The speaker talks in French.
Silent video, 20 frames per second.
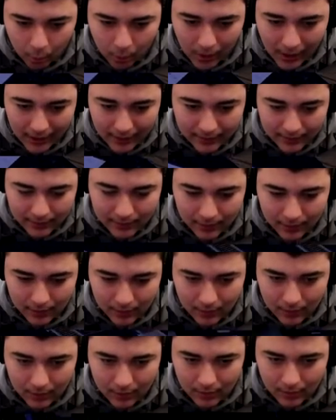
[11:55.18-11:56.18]
What eh, C'est
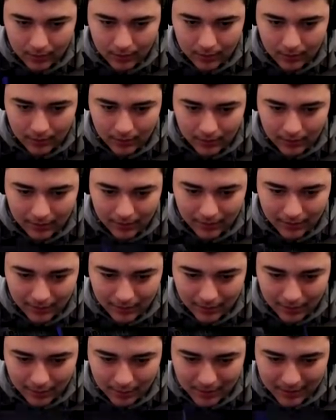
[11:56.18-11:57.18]
parti
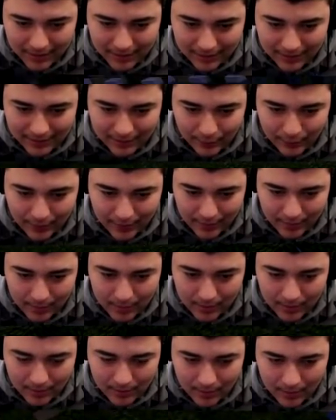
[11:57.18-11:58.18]
Mais qu'est-ce qu'il fait, les
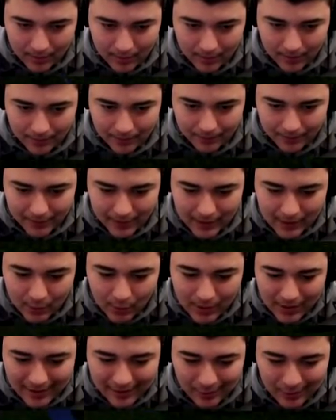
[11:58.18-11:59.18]
amis Il est
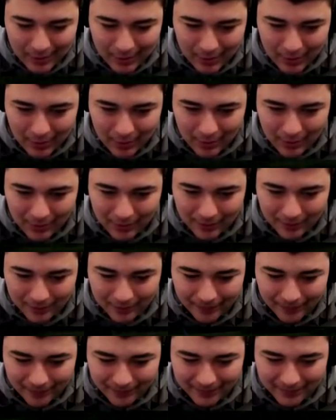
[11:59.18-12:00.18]
où Il est où Il est où
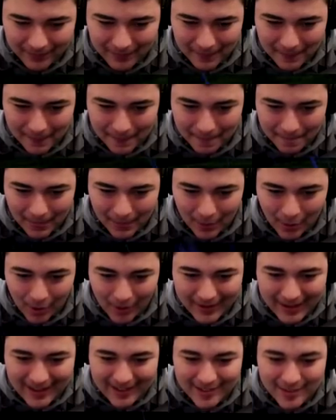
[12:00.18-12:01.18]

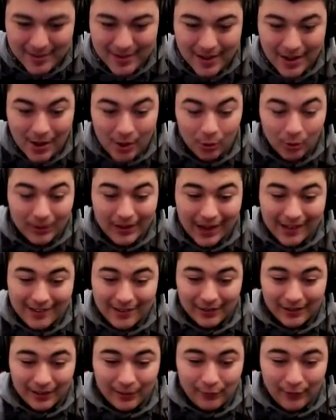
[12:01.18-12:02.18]
Ok les amis, donc Cars
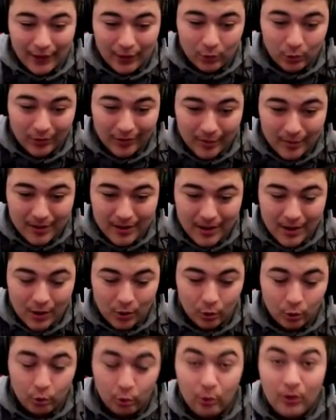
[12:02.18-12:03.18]
est en train de faire un tour les amis
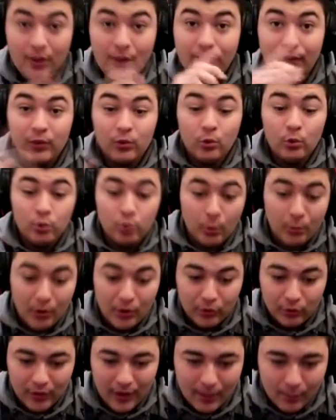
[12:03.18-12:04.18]
Donc du coup il va faire tout le tour
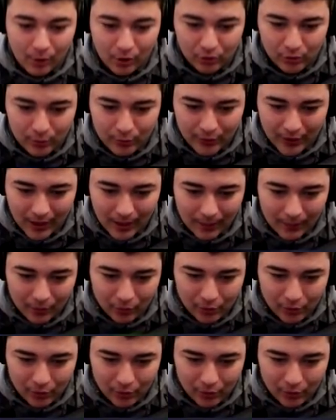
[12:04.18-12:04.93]
pendant ce temps là Moi je vais lui faire un,